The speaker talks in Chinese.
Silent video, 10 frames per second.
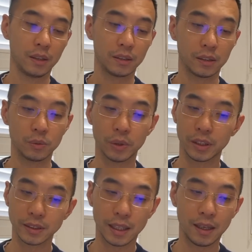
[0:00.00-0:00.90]
这是五月
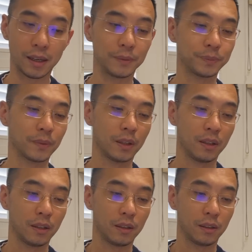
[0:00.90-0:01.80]
十三号。
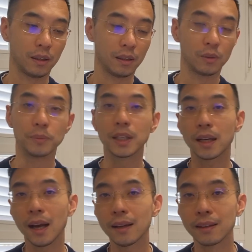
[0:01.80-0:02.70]
啊，我们先
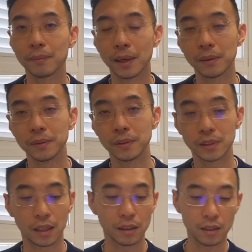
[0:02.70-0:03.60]
看一眼吧。我因为
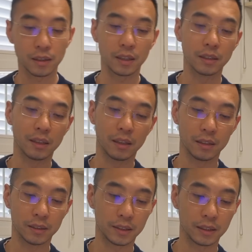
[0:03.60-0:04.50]
找到了这
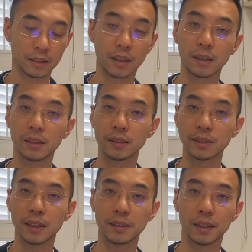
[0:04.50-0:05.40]
个这个当时
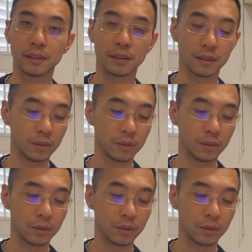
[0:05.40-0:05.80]
现场的这个